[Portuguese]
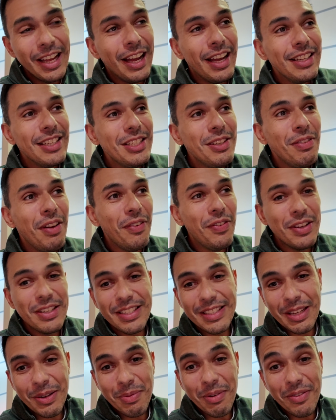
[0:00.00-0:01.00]
a gente vai
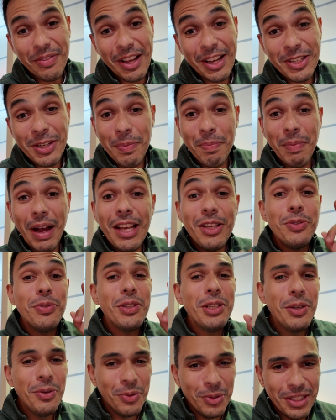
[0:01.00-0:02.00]
fazer uma viagem mais do
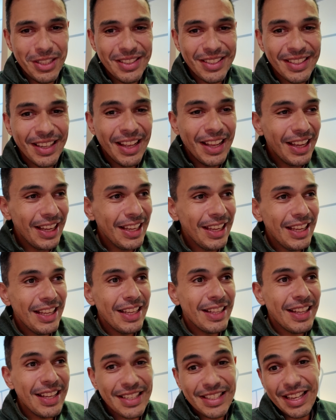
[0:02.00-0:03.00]
que roots e
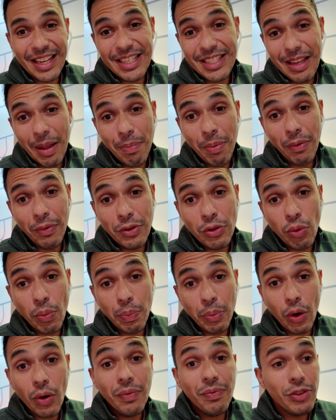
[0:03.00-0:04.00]
testar esse Apple Vision
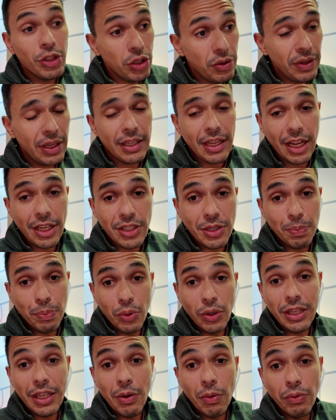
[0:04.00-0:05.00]
Pro de verdade,
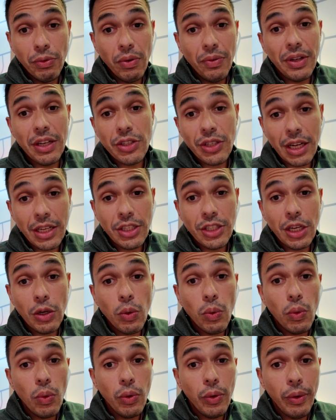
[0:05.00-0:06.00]
porque eu vou viajar de
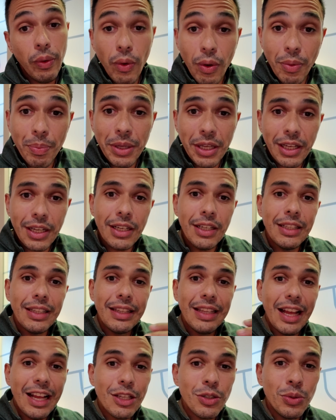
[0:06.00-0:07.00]
econômica
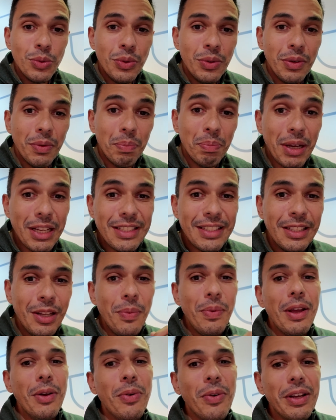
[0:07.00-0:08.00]
na Azul, mas
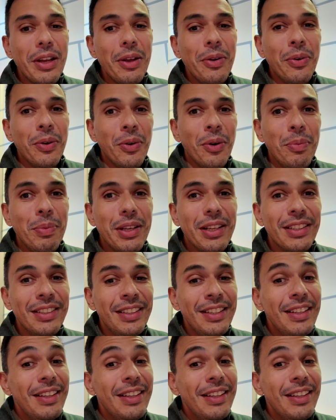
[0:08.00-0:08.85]
não é qualquer econômica.